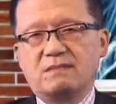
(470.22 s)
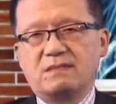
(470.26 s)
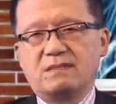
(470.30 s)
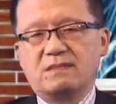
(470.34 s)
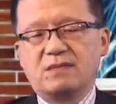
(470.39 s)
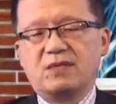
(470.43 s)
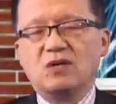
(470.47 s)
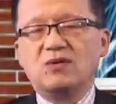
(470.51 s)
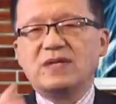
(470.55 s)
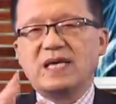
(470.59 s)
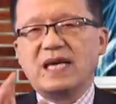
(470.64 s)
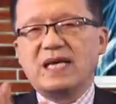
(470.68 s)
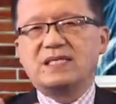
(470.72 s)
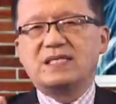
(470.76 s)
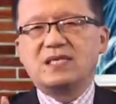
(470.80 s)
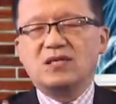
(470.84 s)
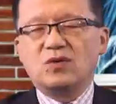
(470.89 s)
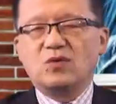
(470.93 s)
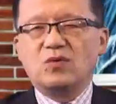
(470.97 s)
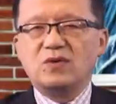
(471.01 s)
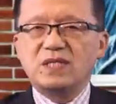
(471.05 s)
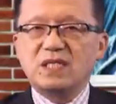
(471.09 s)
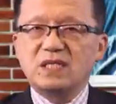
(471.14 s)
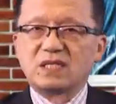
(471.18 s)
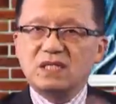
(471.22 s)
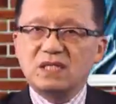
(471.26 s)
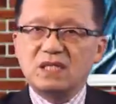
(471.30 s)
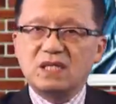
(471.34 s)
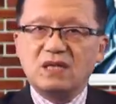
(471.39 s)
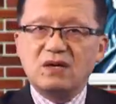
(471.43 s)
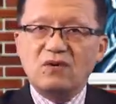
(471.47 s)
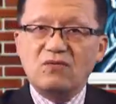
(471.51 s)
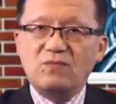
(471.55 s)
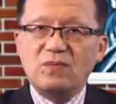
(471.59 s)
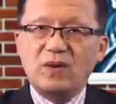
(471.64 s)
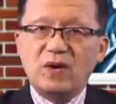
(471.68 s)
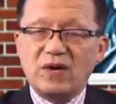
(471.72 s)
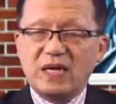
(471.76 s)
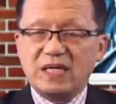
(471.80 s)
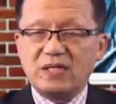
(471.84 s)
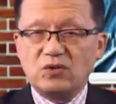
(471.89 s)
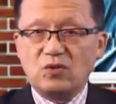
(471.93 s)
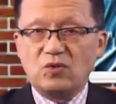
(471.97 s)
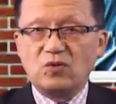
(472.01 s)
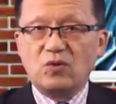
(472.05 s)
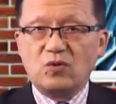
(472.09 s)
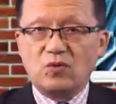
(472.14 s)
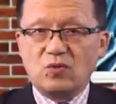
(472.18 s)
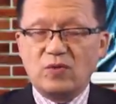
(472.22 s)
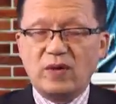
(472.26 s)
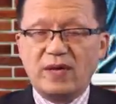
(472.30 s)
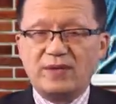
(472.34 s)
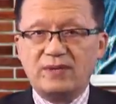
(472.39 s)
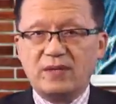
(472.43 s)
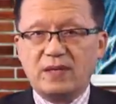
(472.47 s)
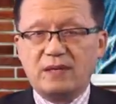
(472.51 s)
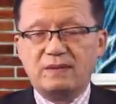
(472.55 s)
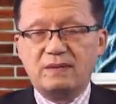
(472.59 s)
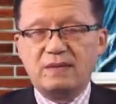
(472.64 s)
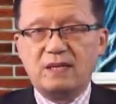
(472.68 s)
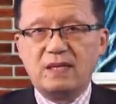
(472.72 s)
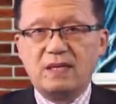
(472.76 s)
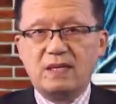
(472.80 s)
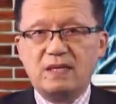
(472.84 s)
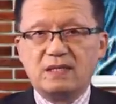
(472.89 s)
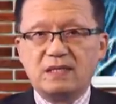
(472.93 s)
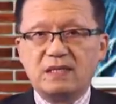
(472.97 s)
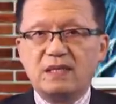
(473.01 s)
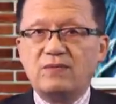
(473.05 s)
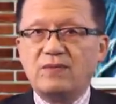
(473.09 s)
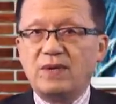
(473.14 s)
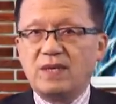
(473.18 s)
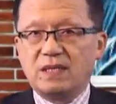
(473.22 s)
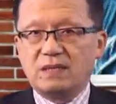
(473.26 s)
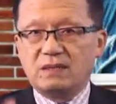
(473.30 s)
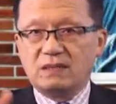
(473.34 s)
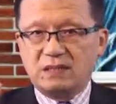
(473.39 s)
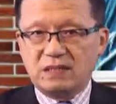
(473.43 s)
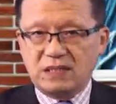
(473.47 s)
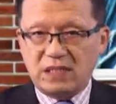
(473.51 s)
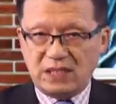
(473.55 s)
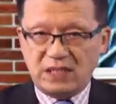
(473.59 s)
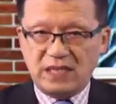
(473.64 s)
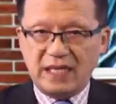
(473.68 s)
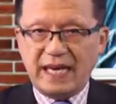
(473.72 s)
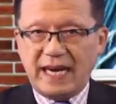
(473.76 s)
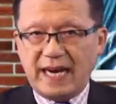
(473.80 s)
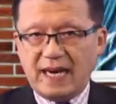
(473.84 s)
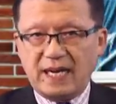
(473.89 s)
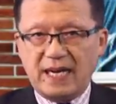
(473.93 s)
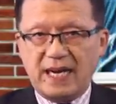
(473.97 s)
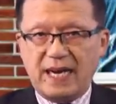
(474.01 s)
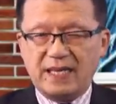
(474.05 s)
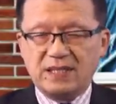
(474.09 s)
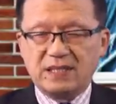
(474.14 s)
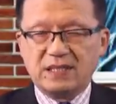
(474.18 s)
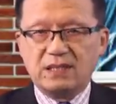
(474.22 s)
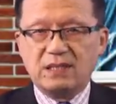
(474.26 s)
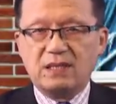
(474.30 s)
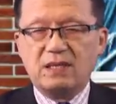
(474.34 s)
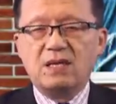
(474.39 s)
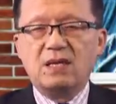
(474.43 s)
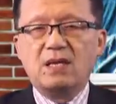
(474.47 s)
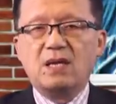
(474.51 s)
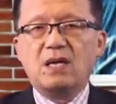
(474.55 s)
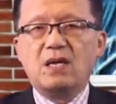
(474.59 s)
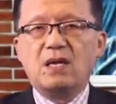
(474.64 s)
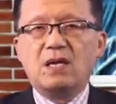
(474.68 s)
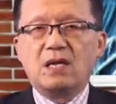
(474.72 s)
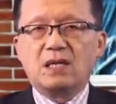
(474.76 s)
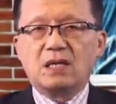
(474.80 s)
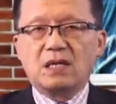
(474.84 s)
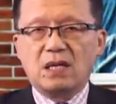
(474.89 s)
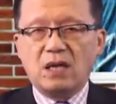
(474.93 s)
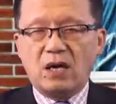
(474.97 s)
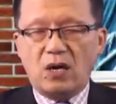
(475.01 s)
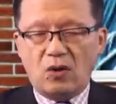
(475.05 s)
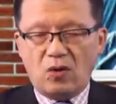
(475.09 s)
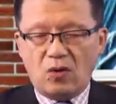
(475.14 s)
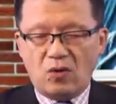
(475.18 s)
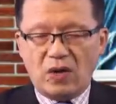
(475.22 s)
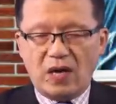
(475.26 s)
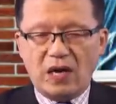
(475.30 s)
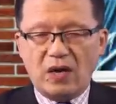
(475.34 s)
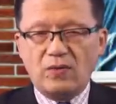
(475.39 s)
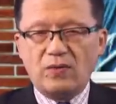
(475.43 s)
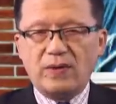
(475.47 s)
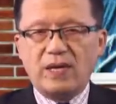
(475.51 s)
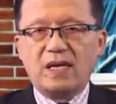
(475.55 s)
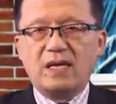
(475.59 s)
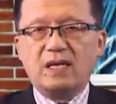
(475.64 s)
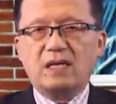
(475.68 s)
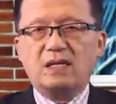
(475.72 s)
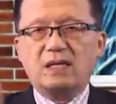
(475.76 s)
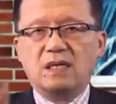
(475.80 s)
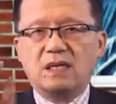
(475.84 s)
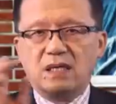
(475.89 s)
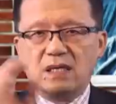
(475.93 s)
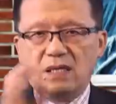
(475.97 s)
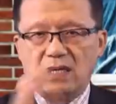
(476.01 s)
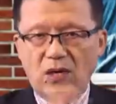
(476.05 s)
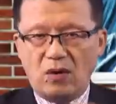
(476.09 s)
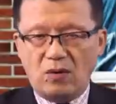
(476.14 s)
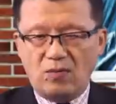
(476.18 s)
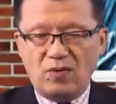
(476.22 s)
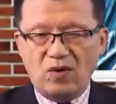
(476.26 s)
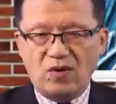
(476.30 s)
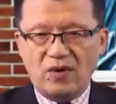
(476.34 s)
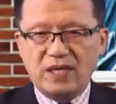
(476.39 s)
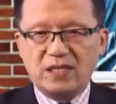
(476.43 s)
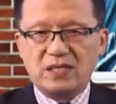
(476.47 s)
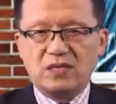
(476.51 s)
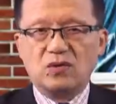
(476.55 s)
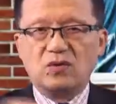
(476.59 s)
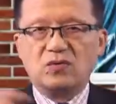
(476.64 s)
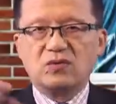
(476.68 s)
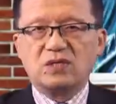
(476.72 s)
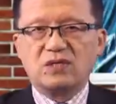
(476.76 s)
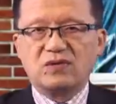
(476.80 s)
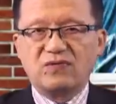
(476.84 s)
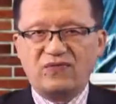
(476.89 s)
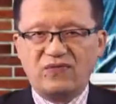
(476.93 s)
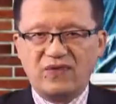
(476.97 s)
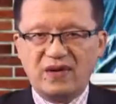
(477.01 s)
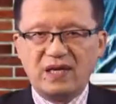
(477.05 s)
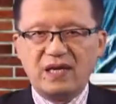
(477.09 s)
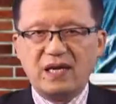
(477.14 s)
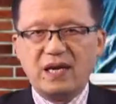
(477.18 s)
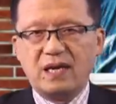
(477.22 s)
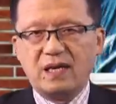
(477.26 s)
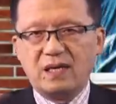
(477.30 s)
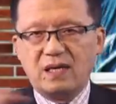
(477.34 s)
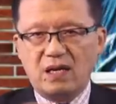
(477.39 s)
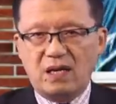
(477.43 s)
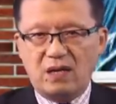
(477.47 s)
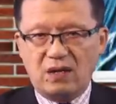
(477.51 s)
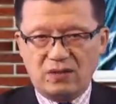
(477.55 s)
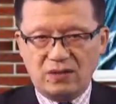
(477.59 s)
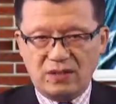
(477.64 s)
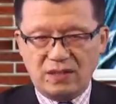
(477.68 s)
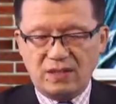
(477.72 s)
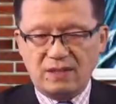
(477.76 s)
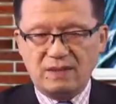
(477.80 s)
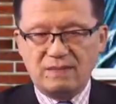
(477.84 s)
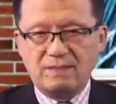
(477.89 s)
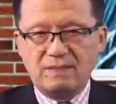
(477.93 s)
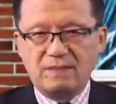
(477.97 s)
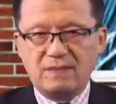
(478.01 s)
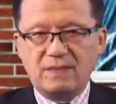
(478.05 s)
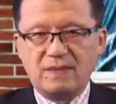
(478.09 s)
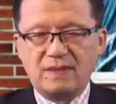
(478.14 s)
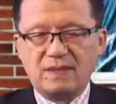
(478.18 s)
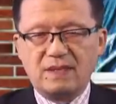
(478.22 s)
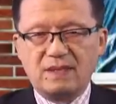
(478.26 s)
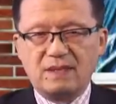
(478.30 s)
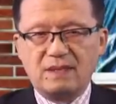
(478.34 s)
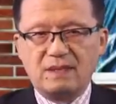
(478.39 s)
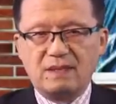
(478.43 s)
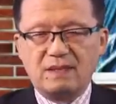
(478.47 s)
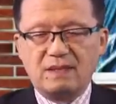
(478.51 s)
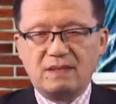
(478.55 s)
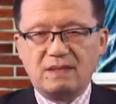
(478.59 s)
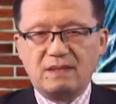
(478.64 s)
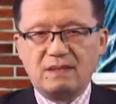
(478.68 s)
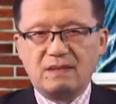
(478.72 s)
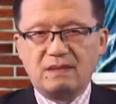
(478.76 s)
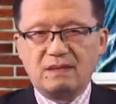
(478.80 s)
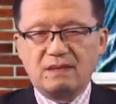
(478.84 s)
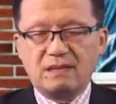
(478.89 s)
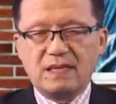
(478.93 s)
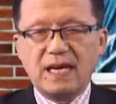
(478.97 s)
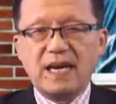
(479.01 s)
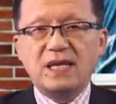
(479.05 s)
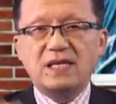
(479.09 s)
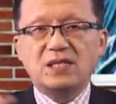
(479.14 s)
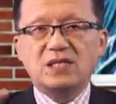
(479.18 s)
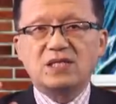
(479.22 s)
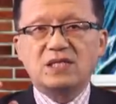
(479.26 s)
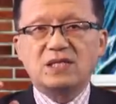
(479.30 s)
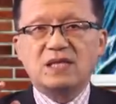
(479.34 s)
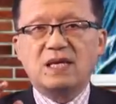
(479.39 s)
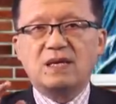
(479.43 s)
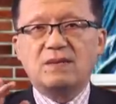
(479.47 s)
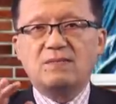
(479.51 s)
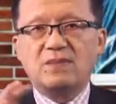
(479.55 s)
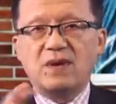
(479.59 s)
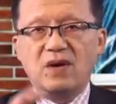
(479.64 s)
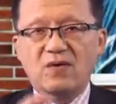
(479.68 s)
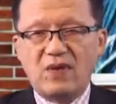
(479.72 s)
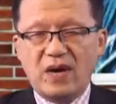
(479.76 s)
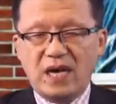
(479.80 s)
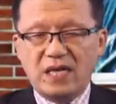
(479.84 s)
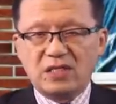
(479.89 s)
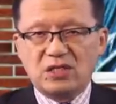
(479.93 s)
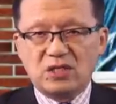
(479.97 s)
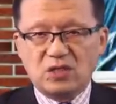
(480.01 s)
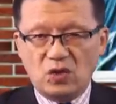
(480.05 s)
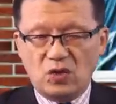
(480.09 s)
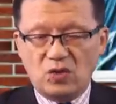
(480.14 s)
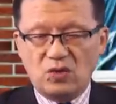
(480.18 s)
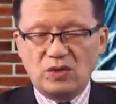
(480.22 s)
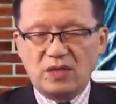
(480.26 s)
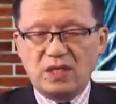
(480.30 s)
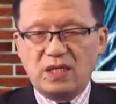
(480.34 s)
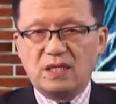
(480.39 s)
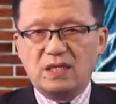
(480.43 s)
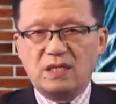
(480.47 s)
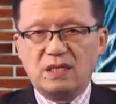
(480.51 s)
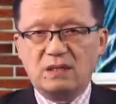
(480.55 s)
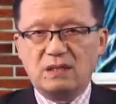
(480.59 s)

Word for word: 有哪些东西是跟孟晚舟有关的？因为这是两个案子，告华为和告孟晚舟是分开告的。但是呢，孟晚舟的